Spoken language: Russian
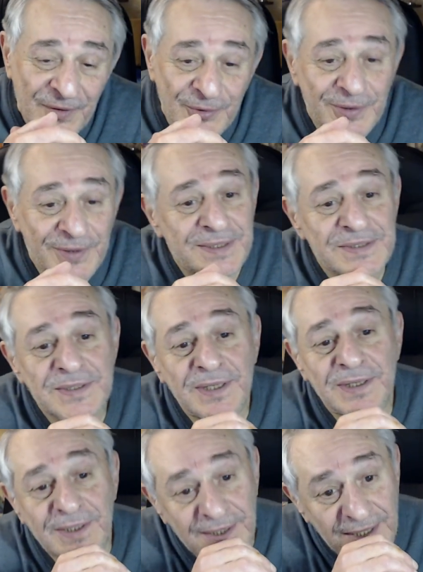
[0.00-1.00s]
он не
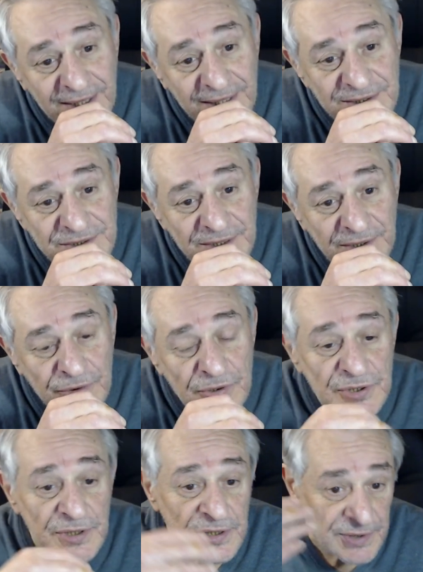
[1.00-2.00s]
заикается, то
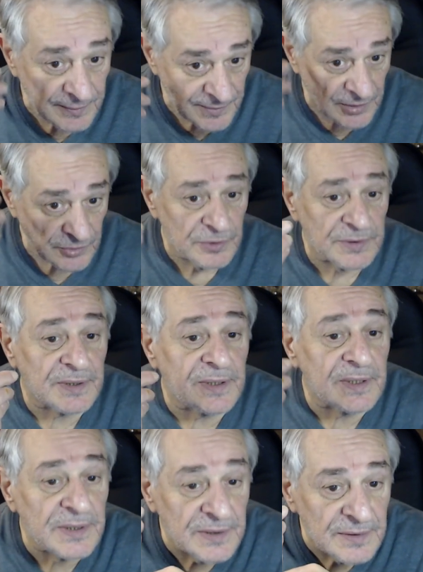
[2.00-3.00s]
есть есть там какой-то
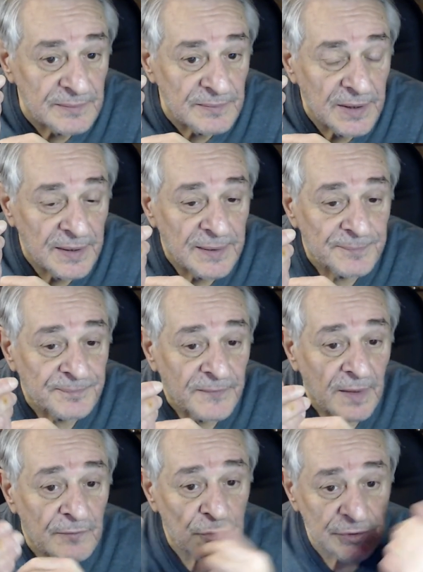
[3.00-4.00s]
ритм.
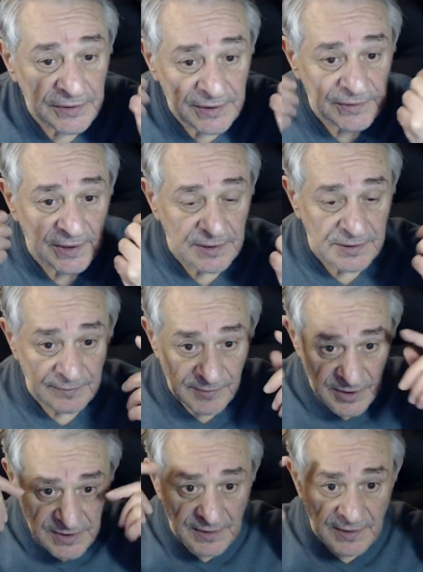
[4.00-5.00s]
Вот этот ритм,
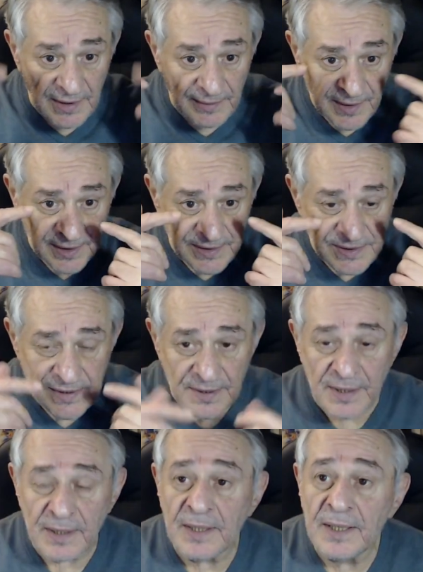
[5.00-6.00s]
если
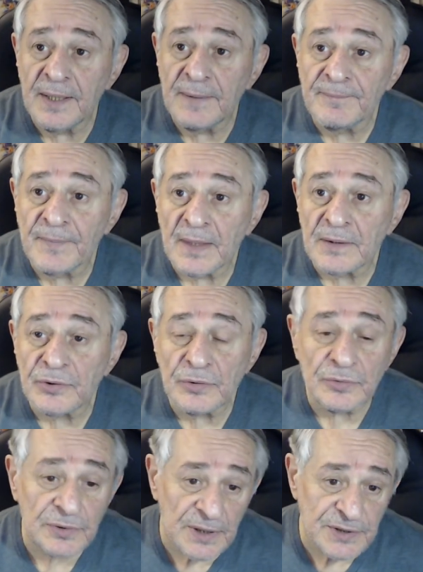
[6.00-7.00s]
ломается, то
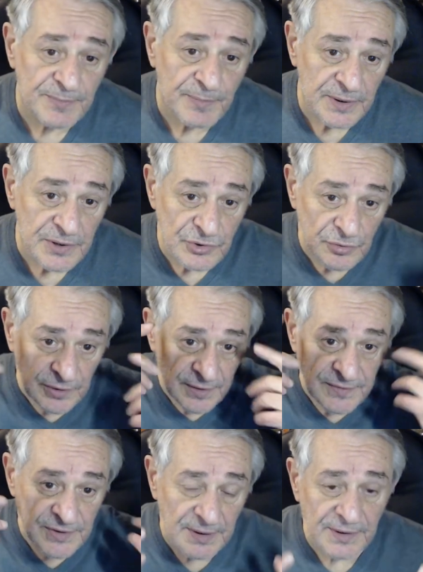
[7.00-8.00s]
у нас происходят
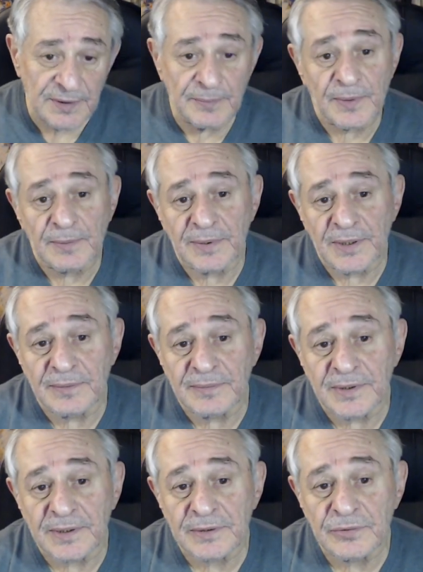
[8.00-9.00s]
всякие
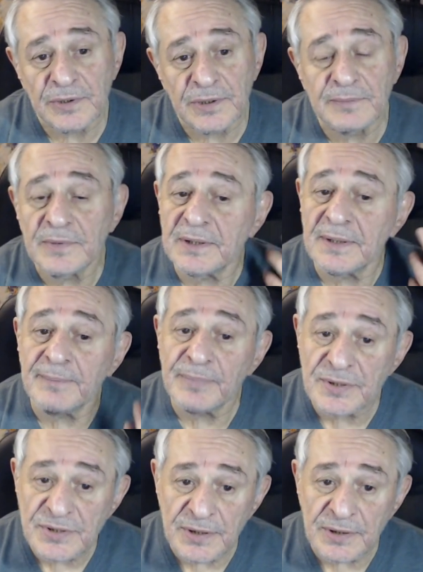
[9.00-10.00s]
проблемы, которые мы
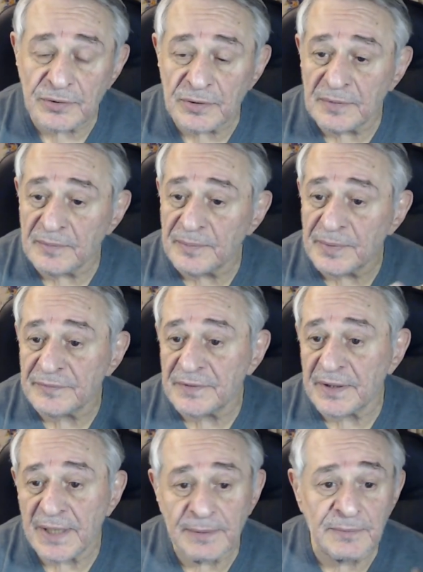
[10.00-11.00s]
компенсируем
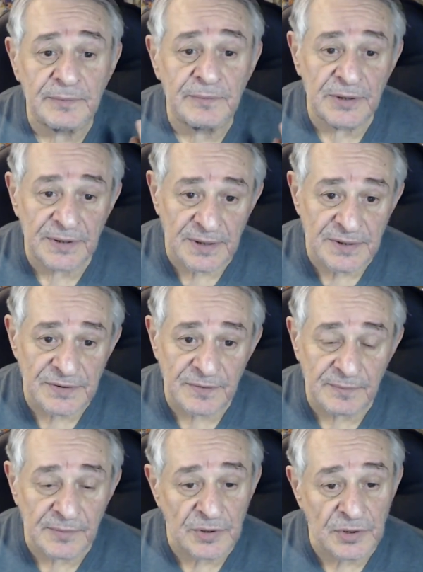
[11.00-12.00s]
повторяемыми
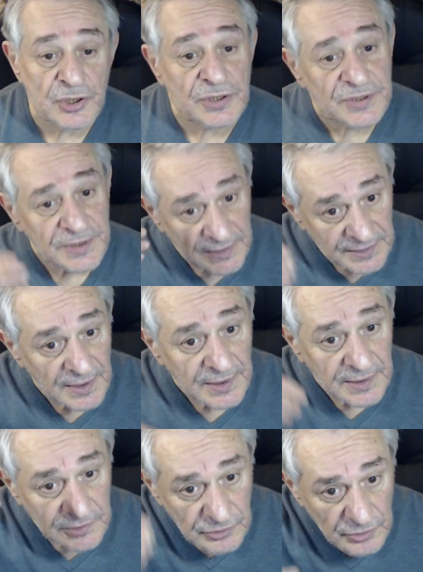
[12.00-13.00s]
действиями, частота
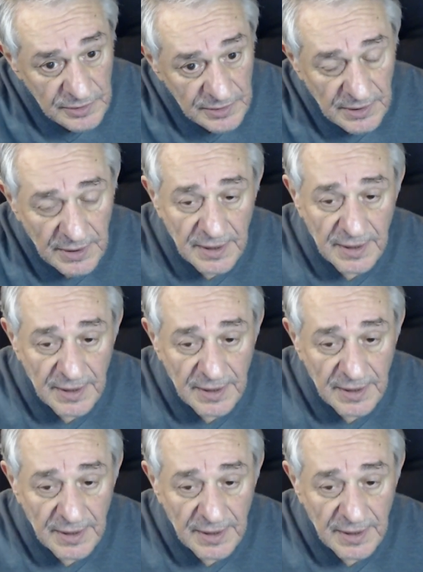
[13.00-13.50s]
которых